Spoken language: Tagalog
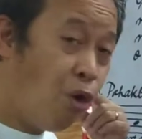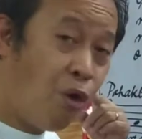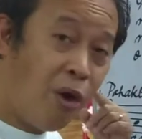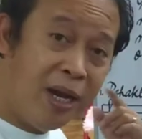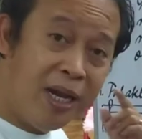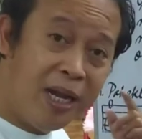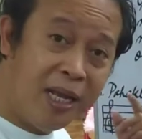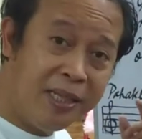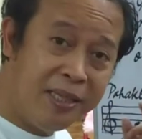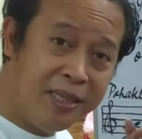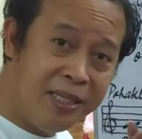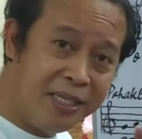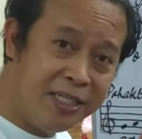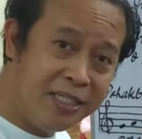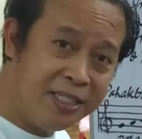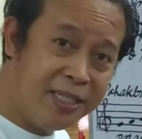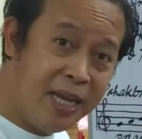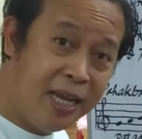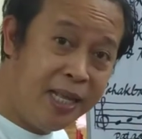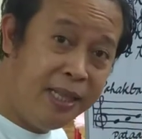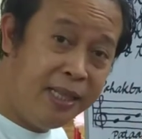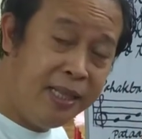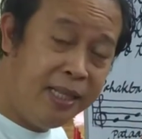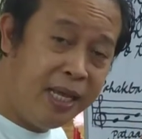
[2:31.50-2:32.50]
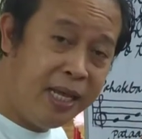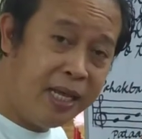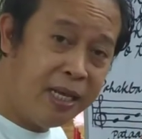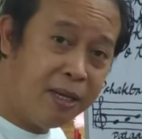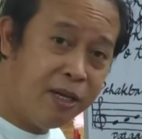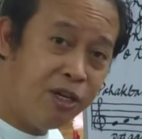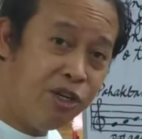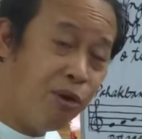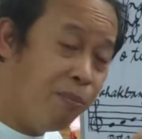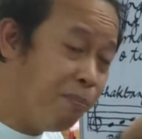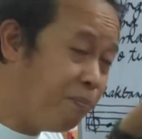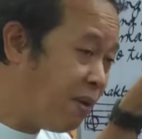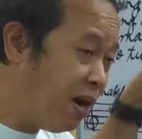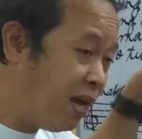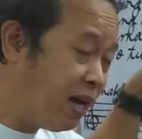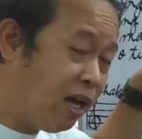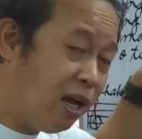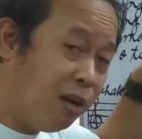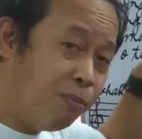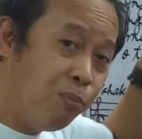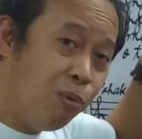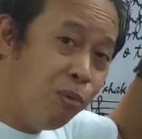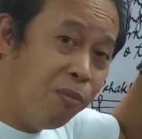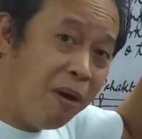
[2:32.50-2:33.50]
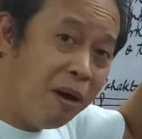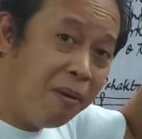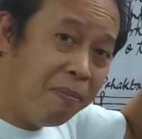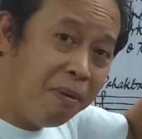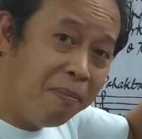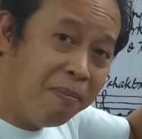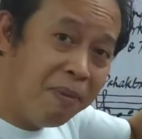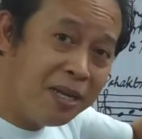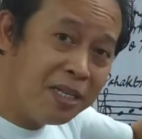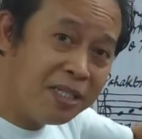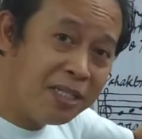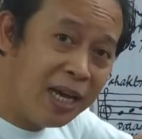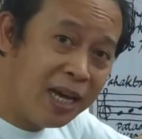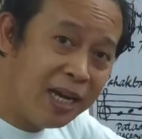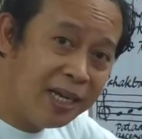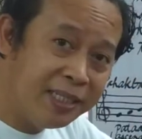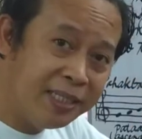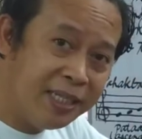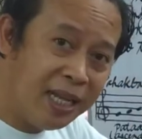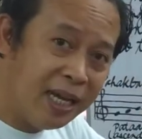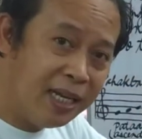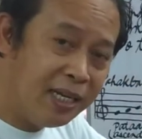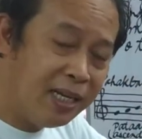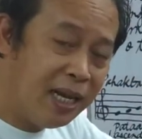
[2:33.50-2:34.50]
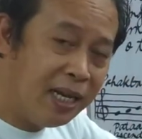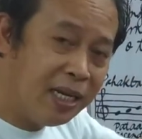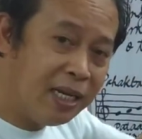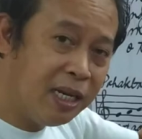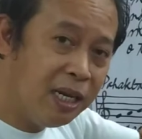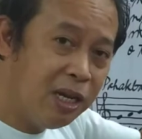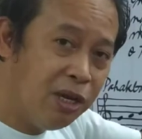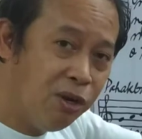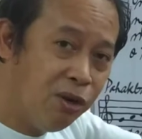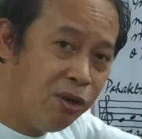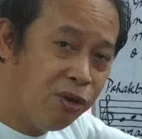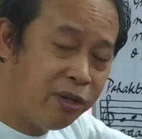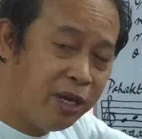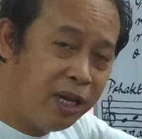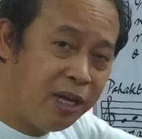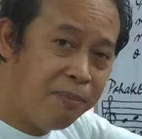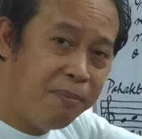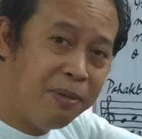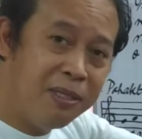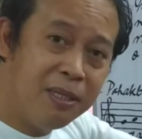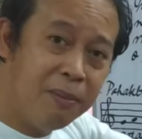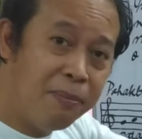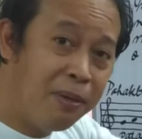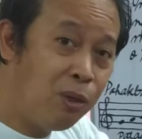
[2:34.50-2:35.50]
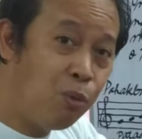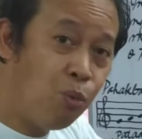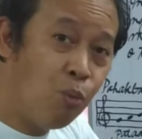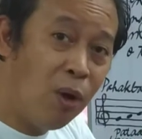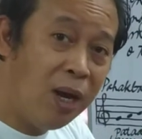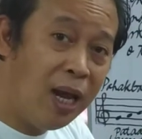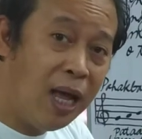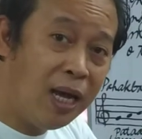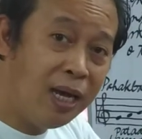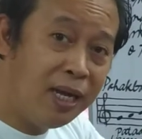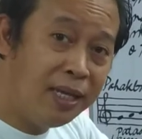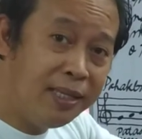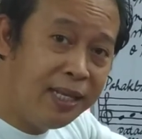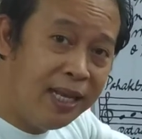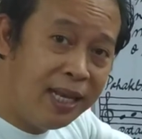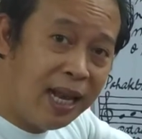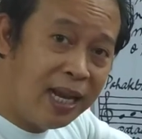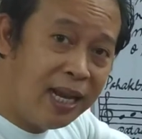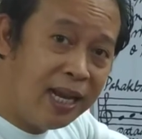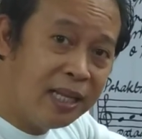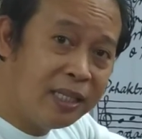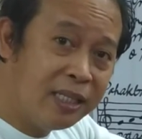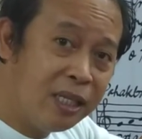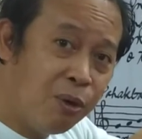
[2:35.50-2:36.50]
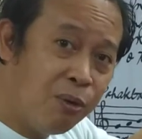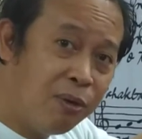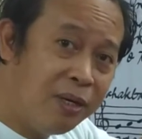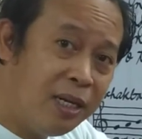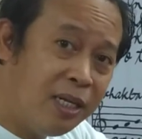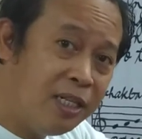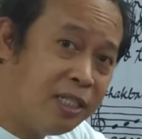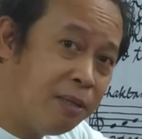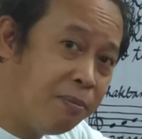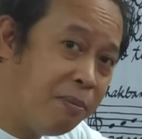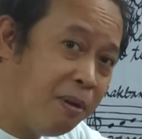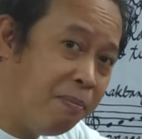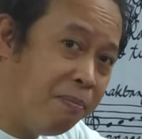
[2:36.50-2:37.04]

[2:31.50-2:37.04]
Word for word: o kaya descending, yung para kang bumababa sa hagdanan. Okay, ibig sabihin wala kang nilalaktawan ng isang